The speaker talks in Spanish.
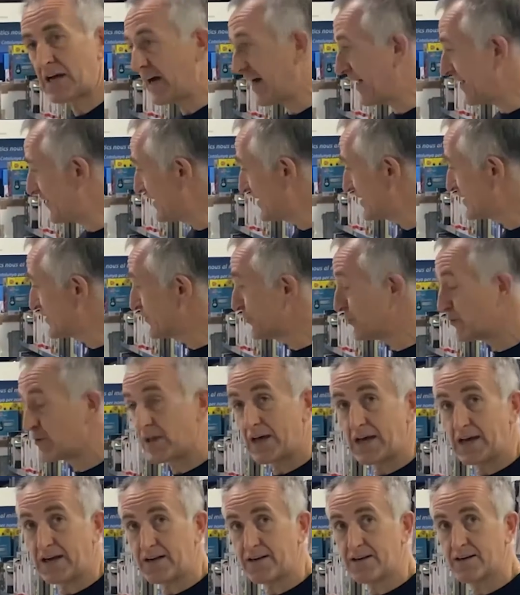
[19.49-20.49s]
a
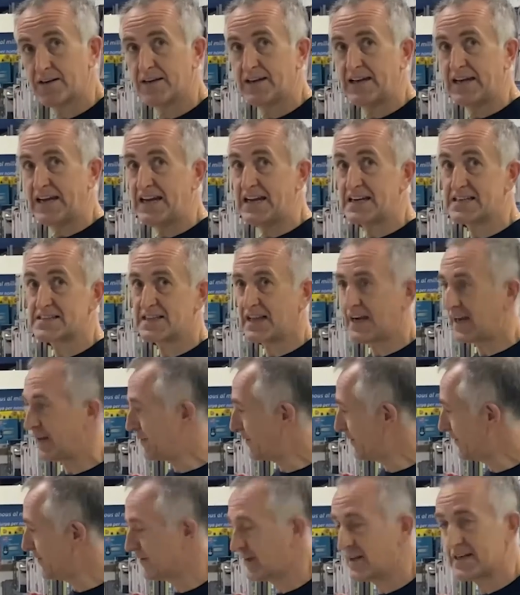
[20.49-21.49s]
desnudar esta
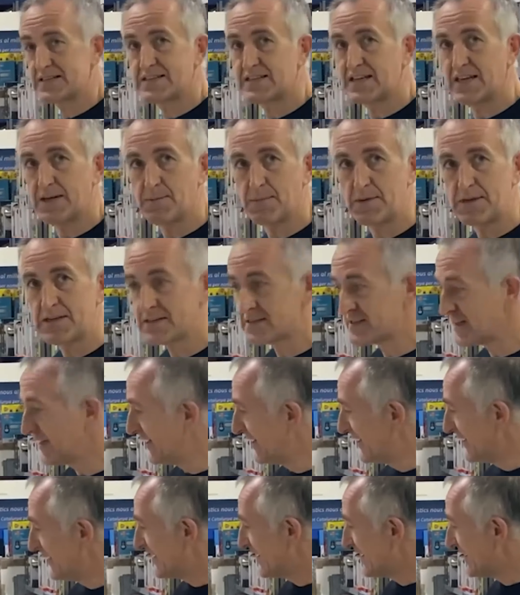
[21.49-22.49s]
lavadora Siemens
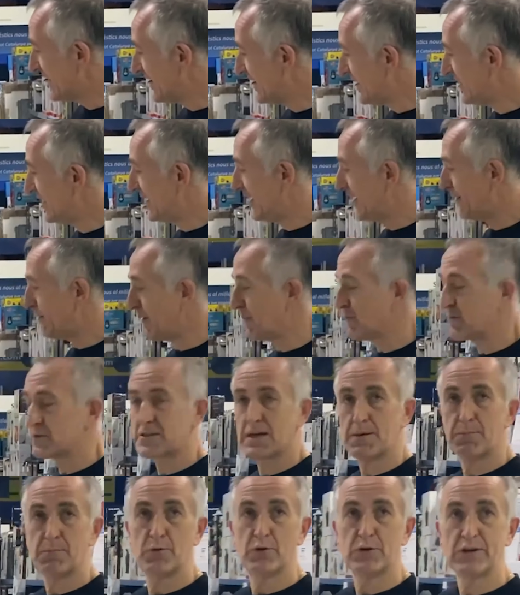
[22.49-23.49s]
y la vamos
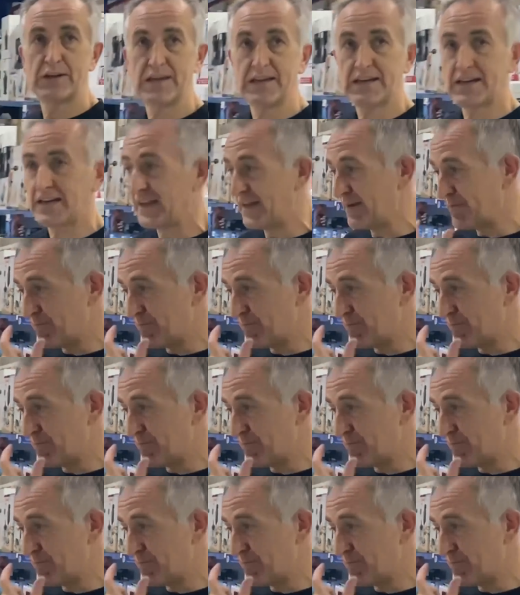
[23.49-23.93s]
a poner en